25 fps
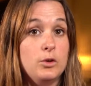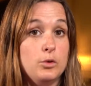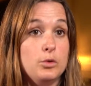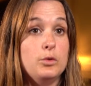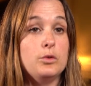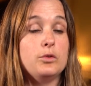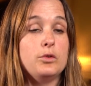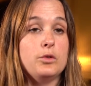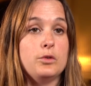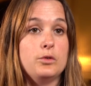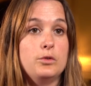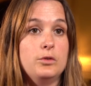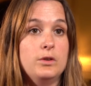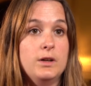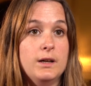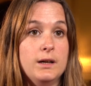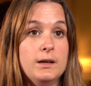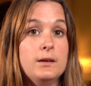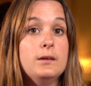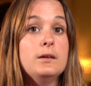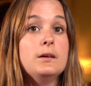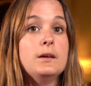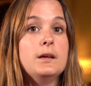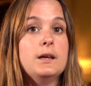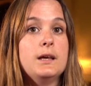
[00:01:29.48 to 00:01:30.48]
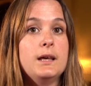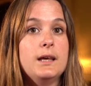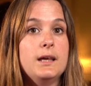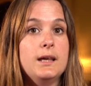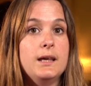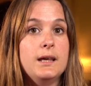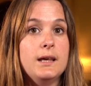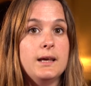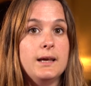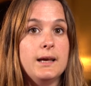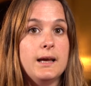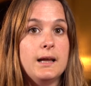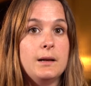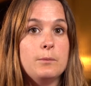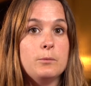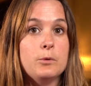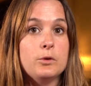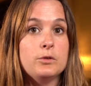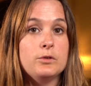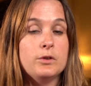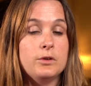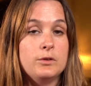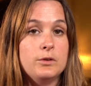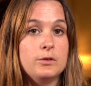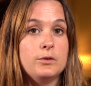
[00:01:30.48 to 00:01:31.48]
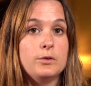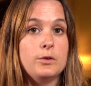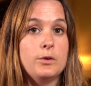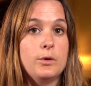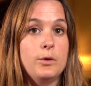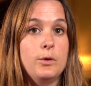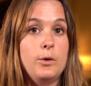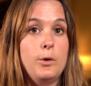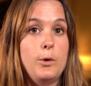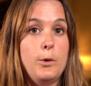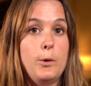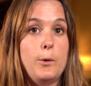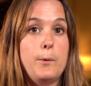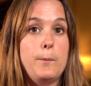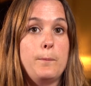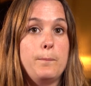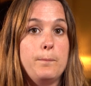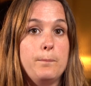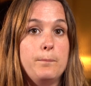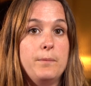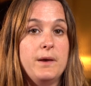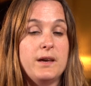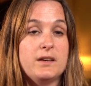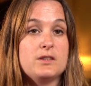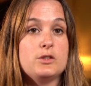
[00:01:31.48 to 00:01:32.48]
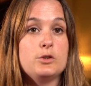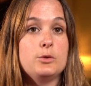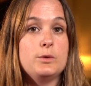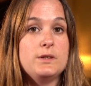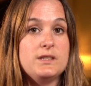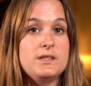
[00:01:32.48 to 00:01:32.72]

cultures du lin, et également dans notre euh, berceau